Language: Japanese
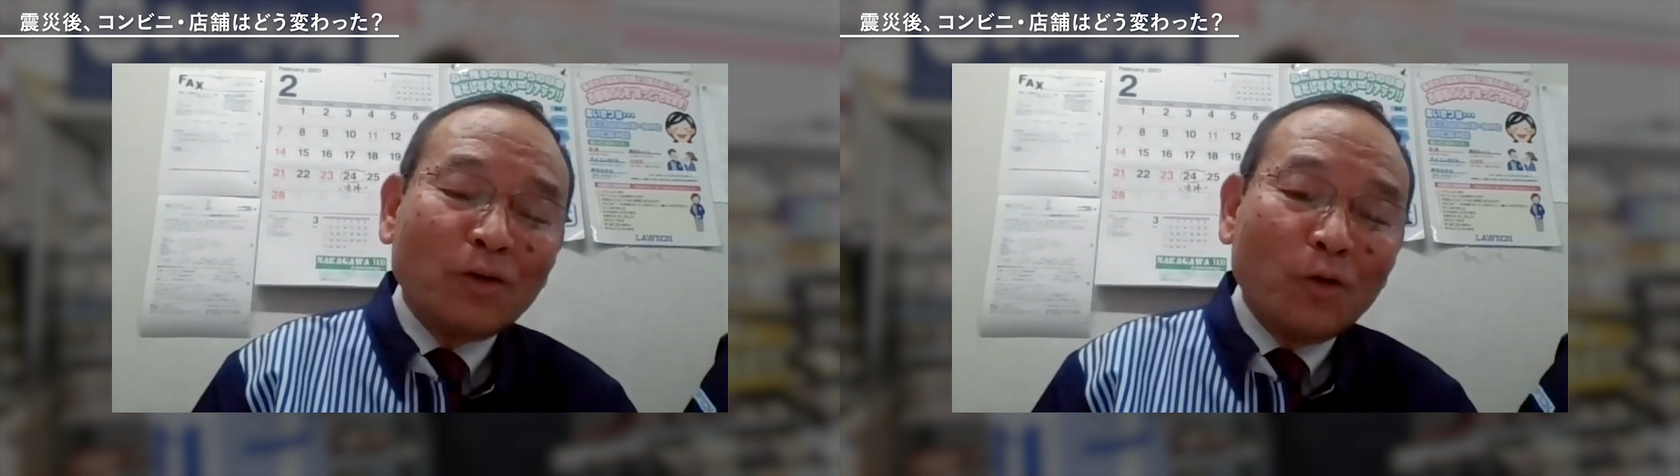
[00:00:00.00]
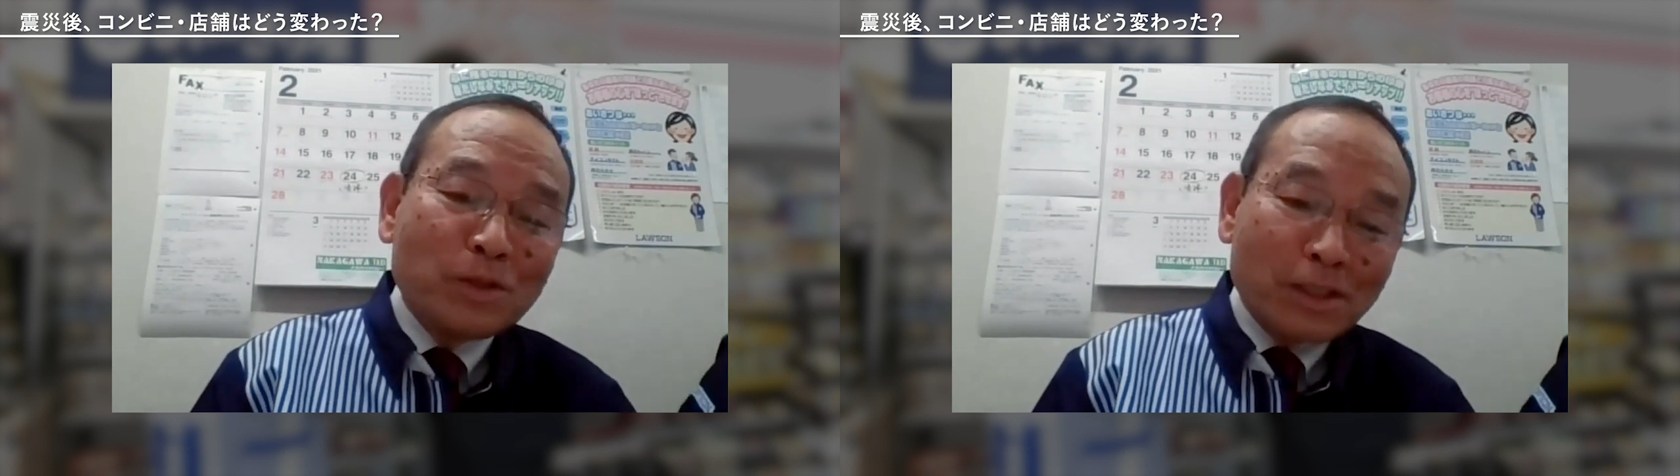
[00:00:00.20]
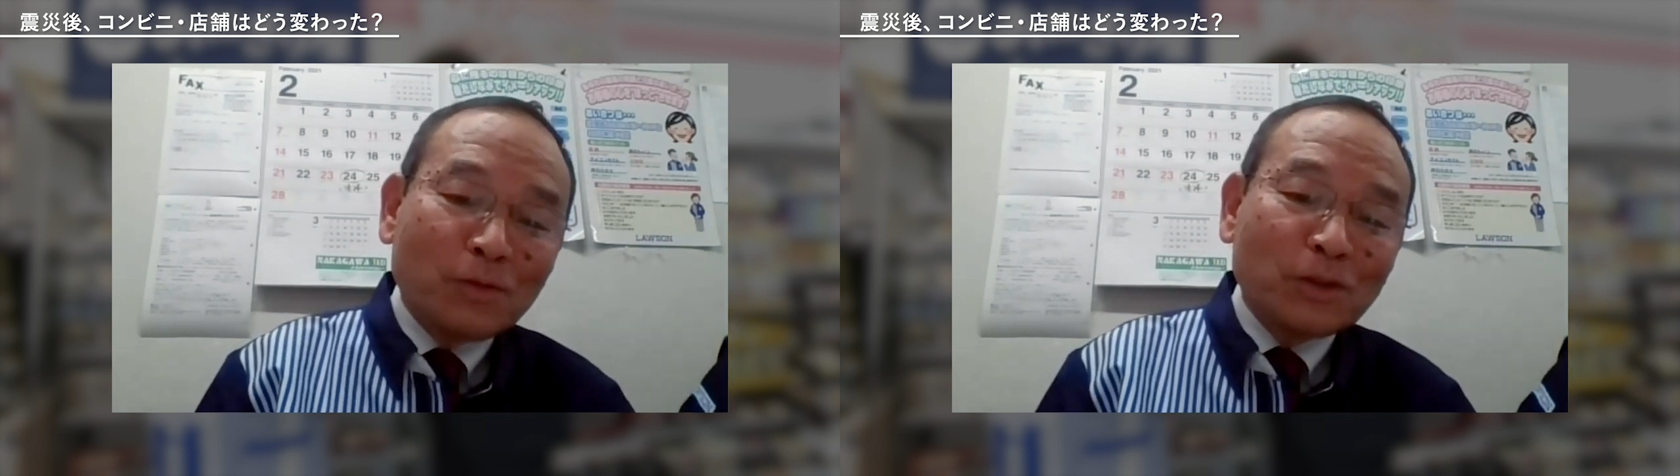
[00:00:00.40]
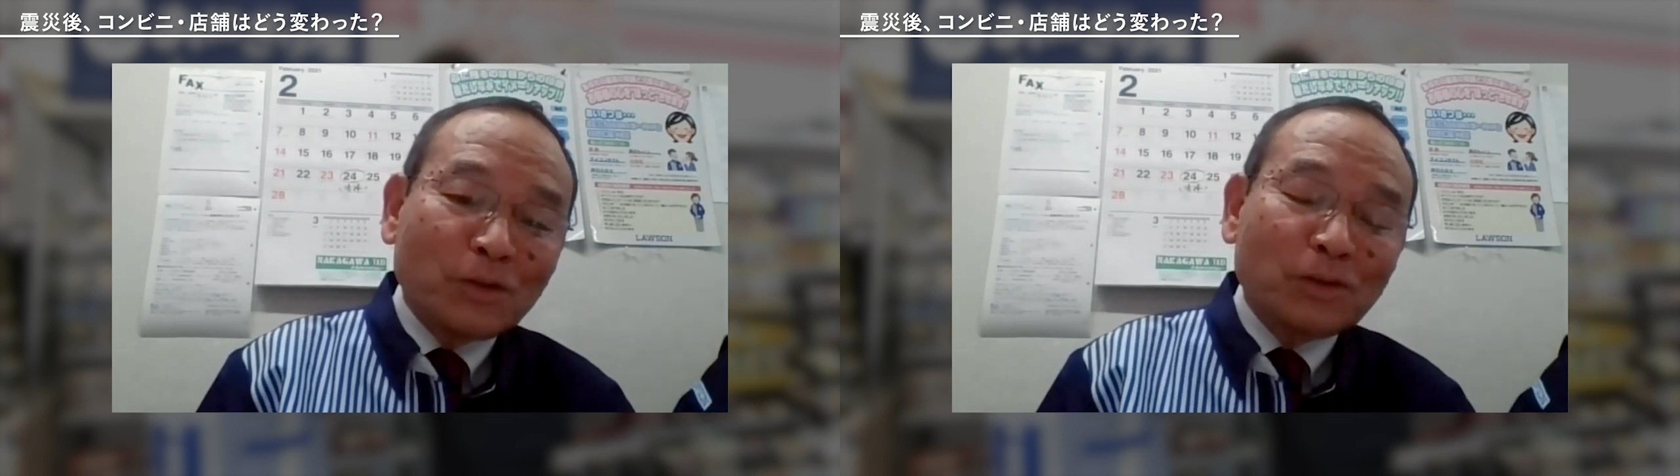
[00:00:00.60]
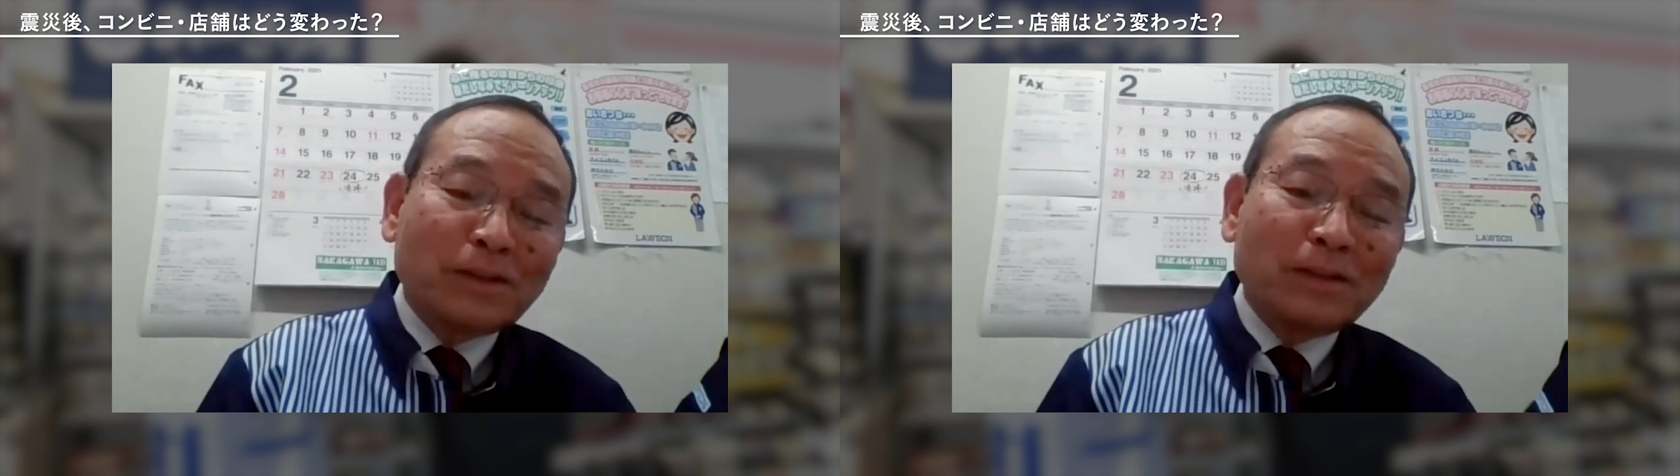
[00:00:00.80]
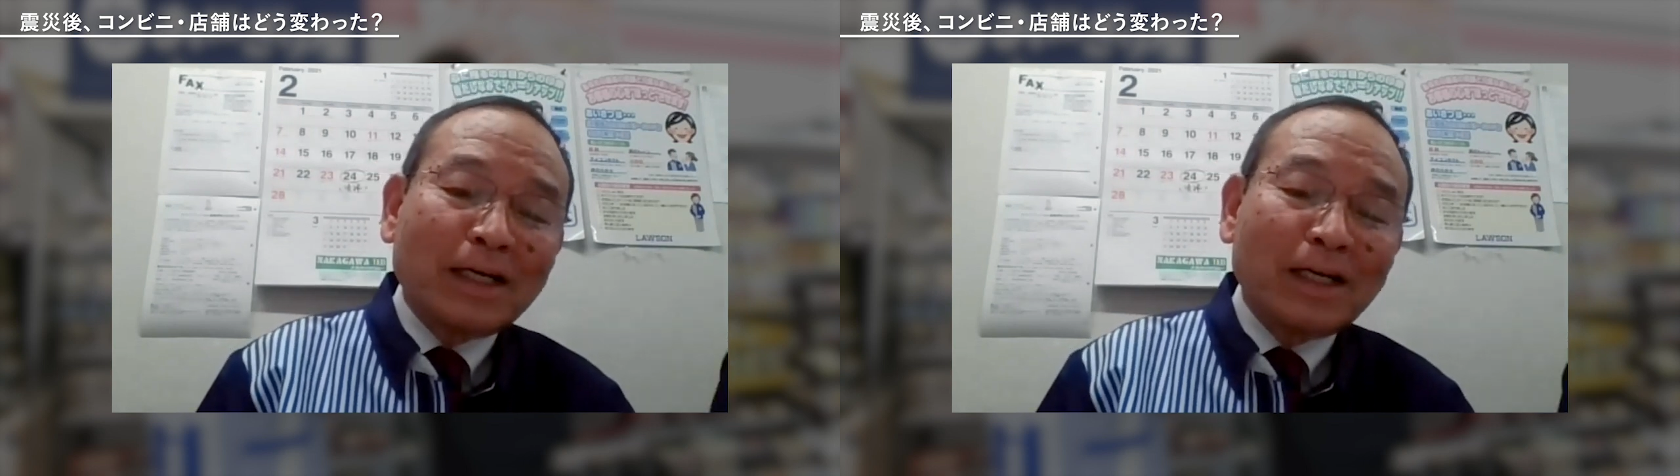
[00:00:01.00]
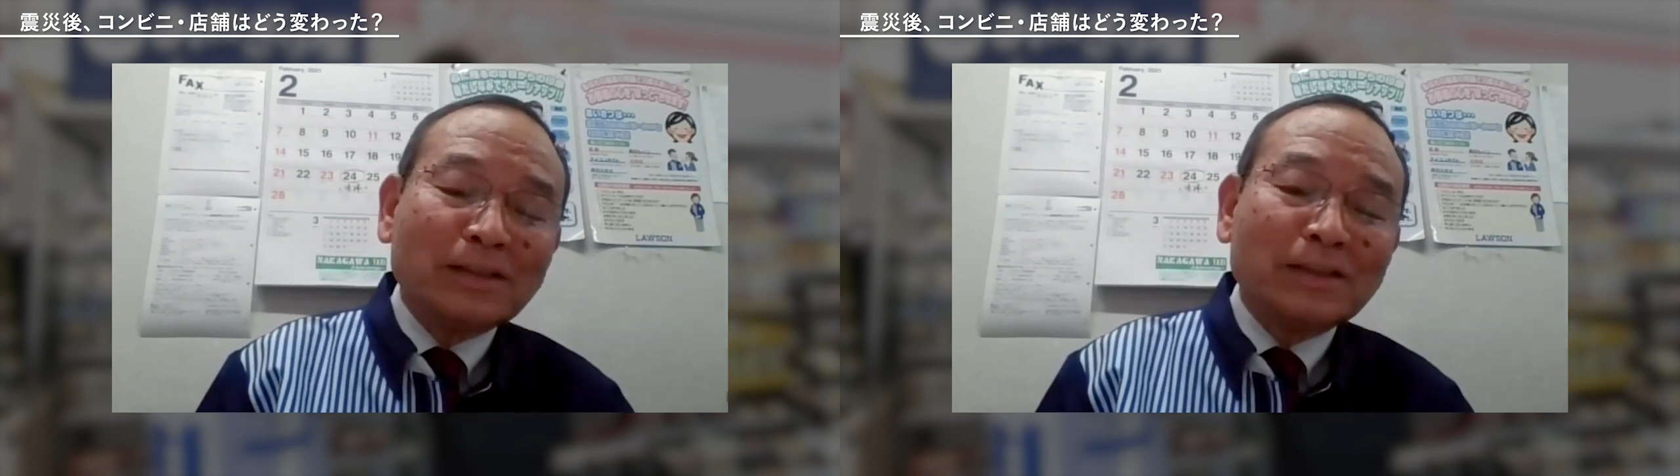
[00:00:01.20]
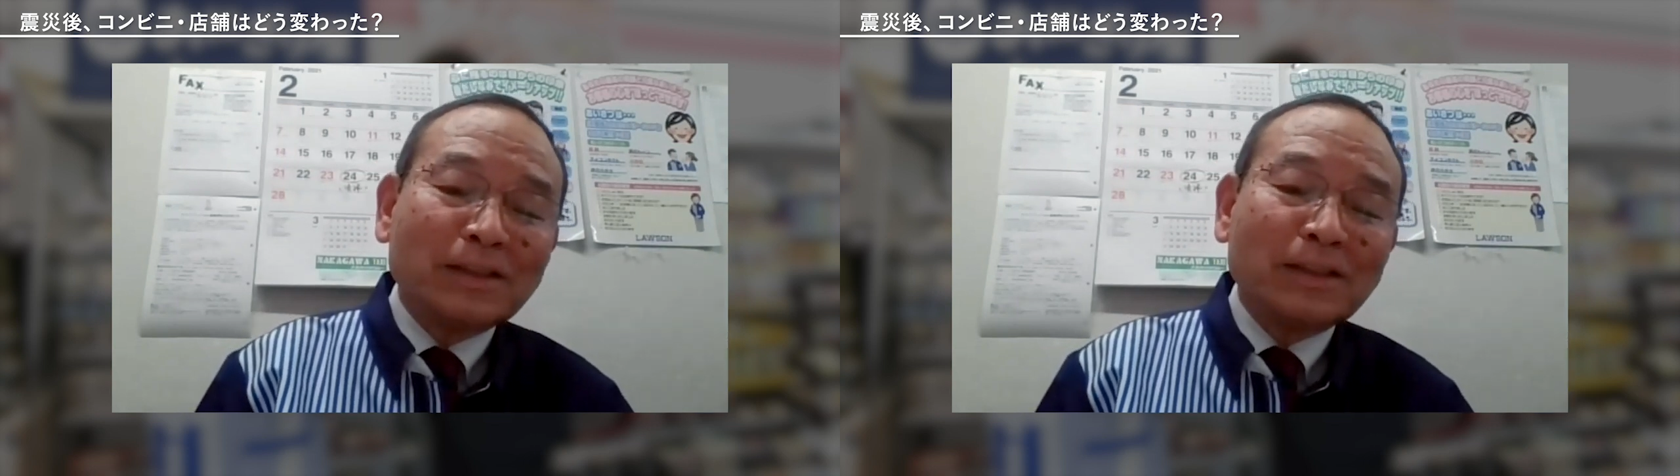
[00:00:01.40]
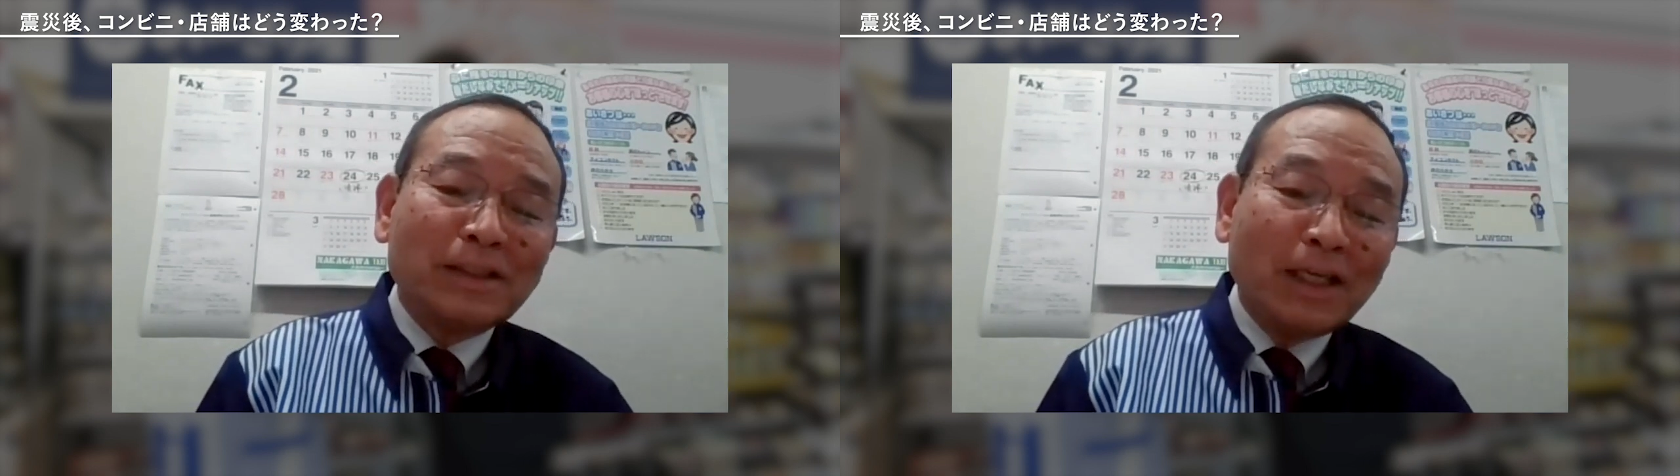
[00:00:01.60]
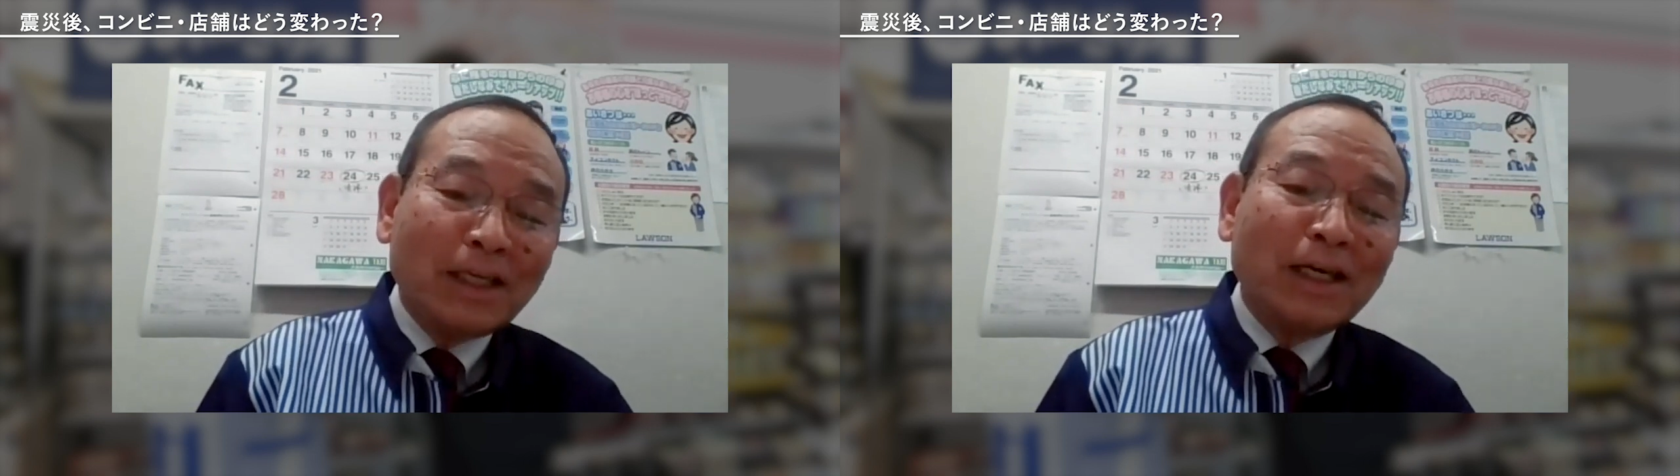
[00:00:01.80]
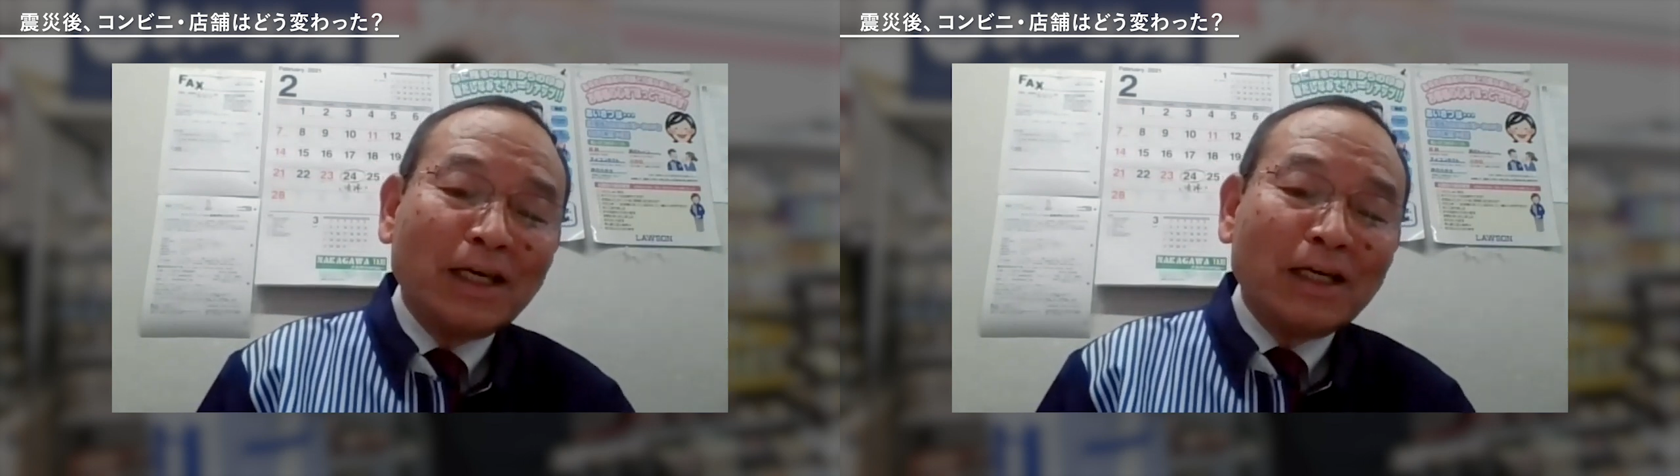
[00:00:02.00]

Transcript: お店の人っていうな感じで